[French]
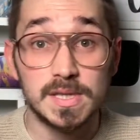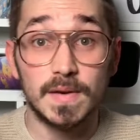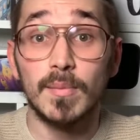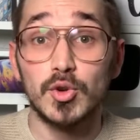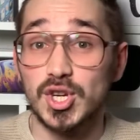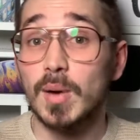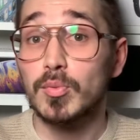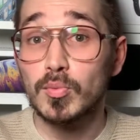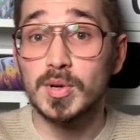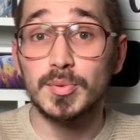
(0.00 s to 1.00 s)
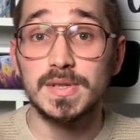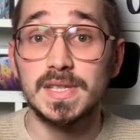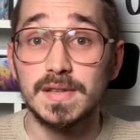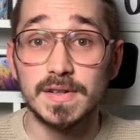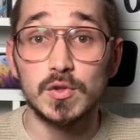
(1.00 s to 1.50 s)
C'est vraiment, j'ai un bon point
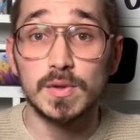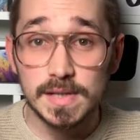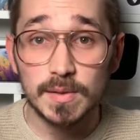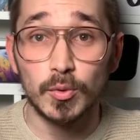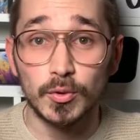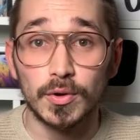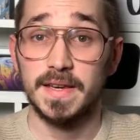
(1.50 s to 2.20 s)
positif hein, sur cette montre.